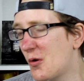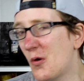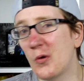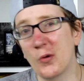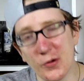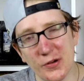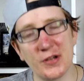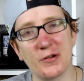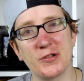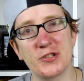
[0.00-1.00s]
Und unten in
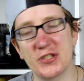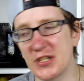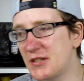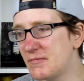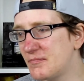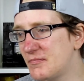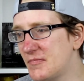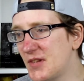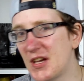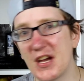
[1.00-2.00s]
Deutsch steht,
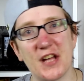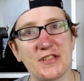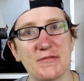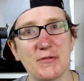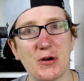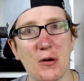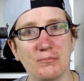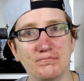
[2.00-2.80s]
herzlich willkommen.